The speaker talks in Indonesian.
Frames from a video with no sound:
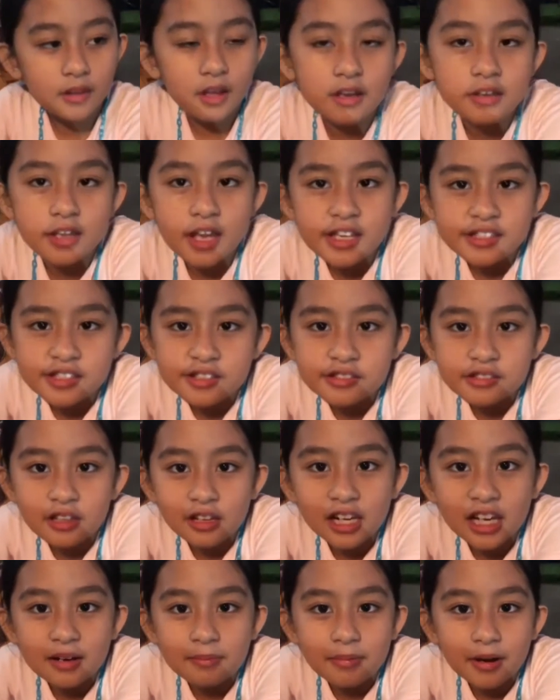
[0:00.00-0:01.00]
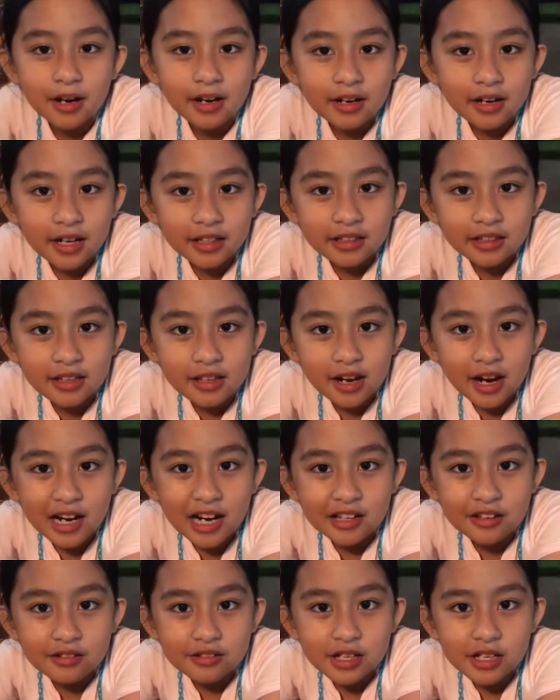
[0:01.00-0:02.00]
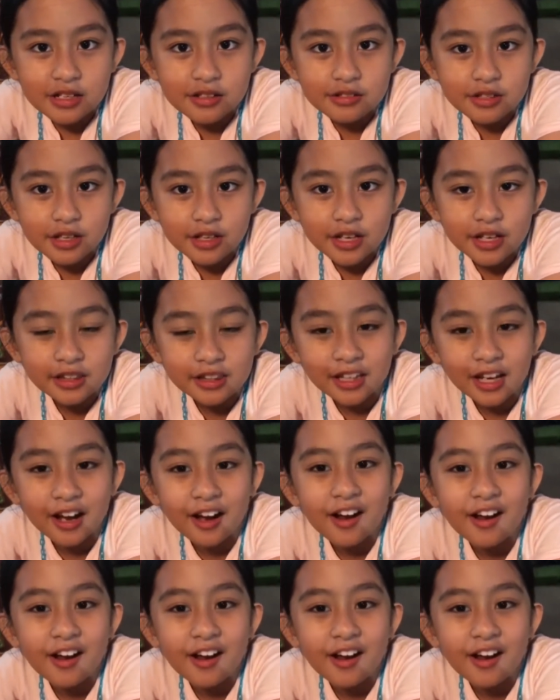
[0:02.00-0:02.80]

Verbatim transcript: Yesus ya, telah bangkit karena dosa kita.